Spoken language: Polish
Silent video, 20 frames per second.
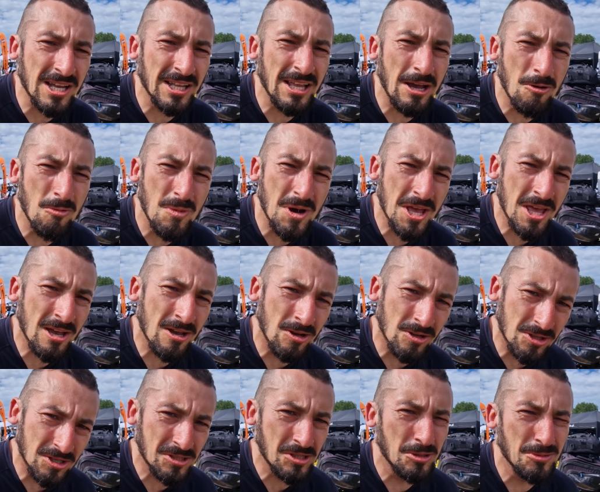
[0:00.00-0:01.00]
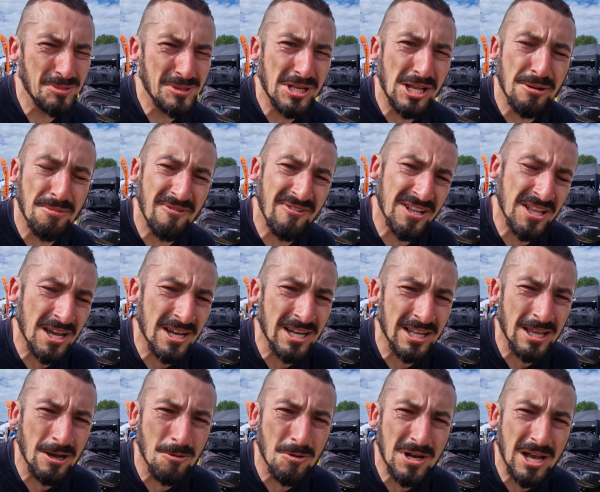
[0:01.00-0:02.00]
kanału mojego, do subskrybowania
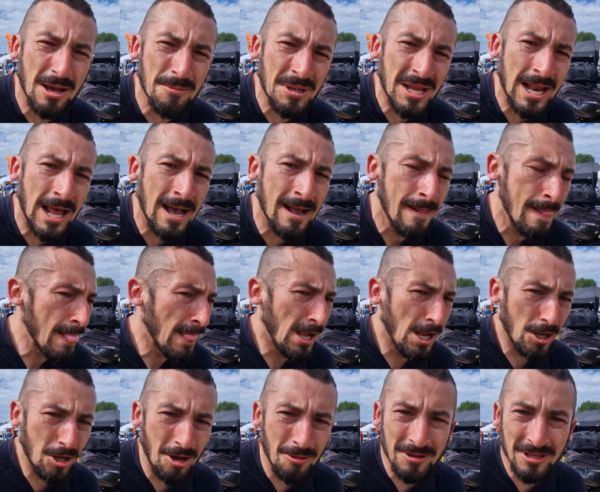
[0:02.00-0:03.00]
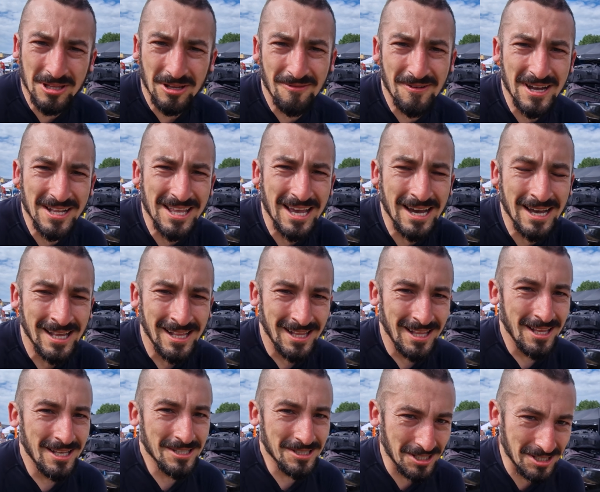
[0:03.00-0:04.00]
kanału Kamila, komentowania,
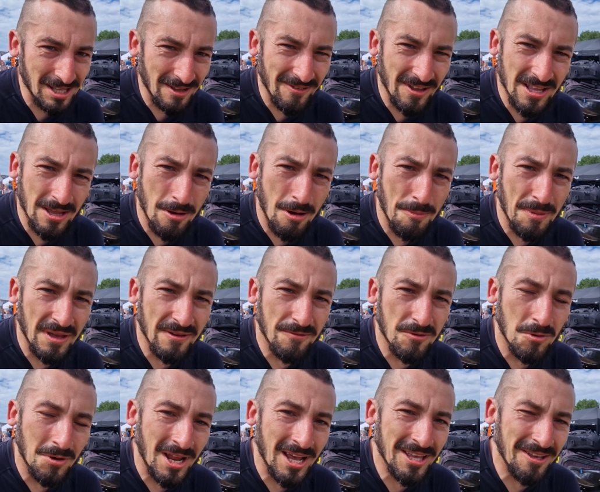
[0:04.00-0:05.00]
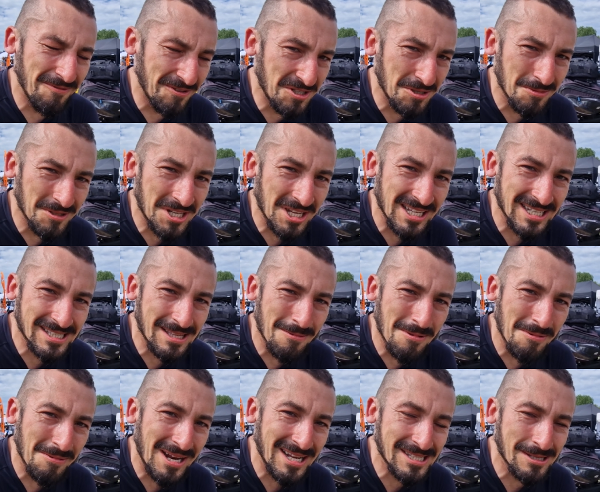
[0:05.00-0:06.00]
zostawiania łapek w górę i widzimy się
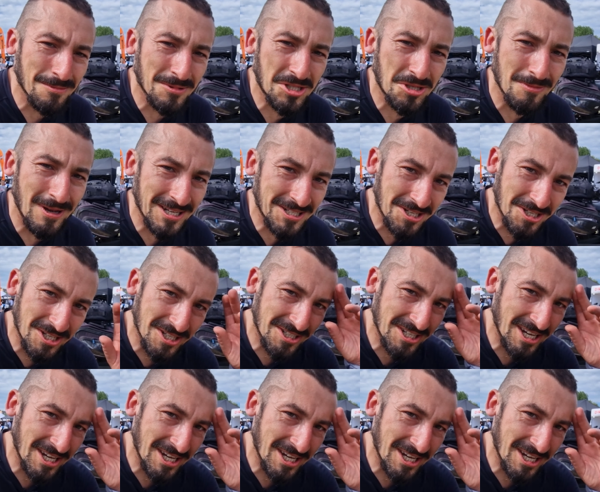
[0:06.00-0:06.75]
następnym razem. Trzymajcie się,